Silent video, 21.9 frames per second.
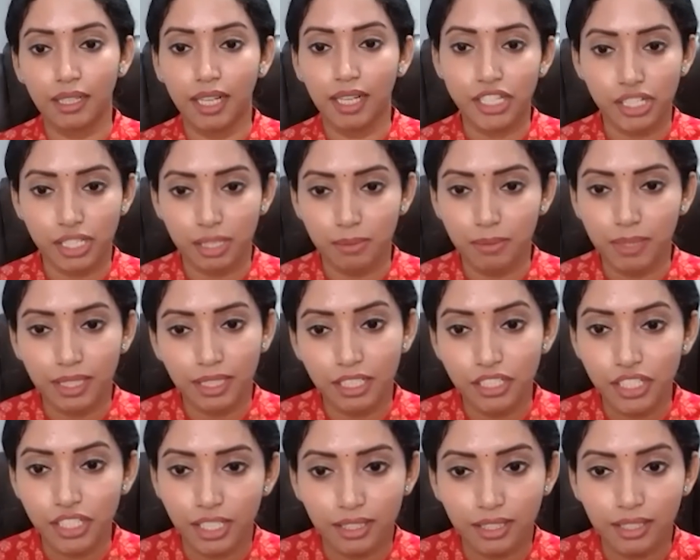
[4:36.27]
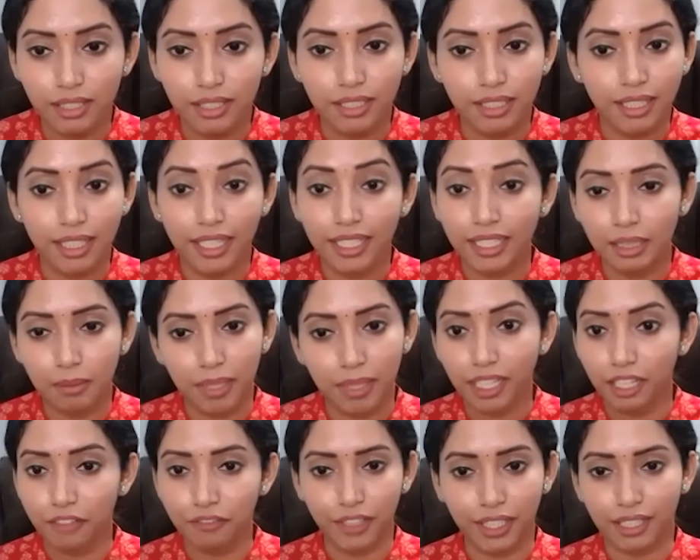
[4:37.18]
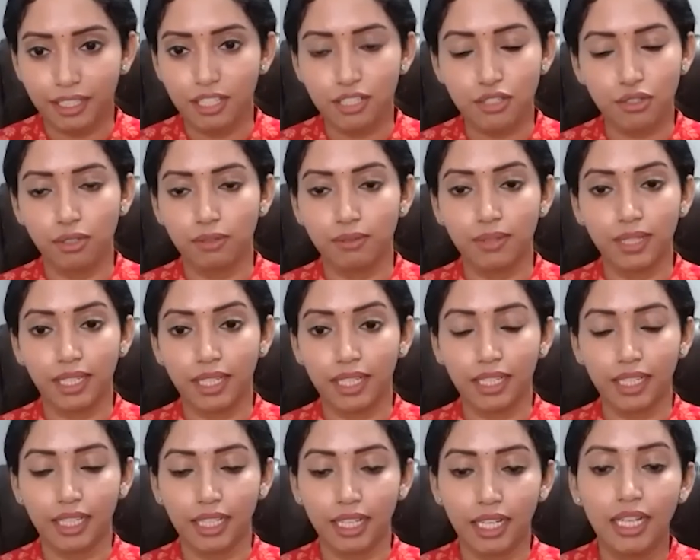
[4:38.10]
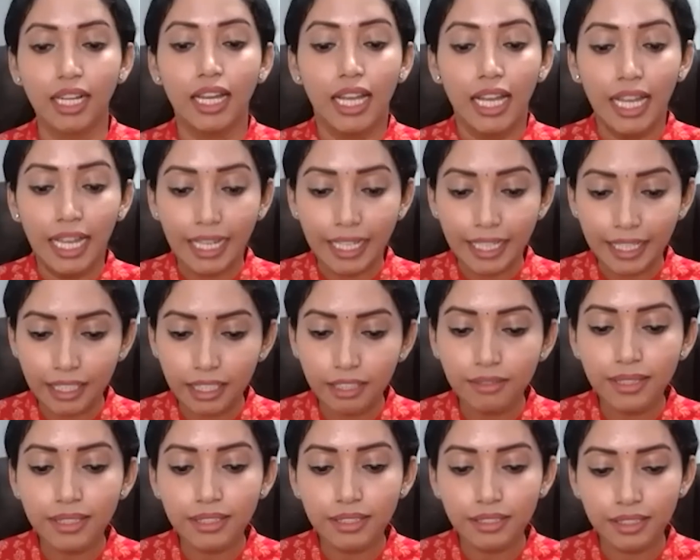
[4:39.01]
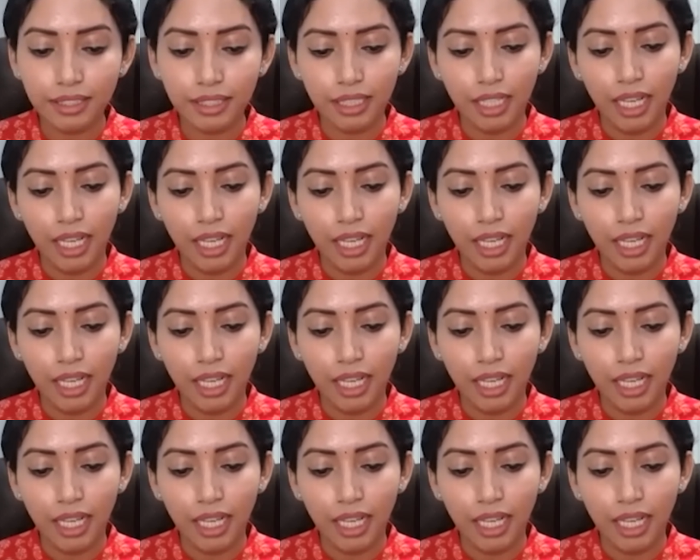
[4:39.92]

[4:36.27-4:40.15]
அஷ்டமத்துல சந்திரன் இருக்குன்னா இந்த மாதிரி எஃபெக்ட் எல்லாம் சொல்லுவாங்க இல்லையா இது வந்து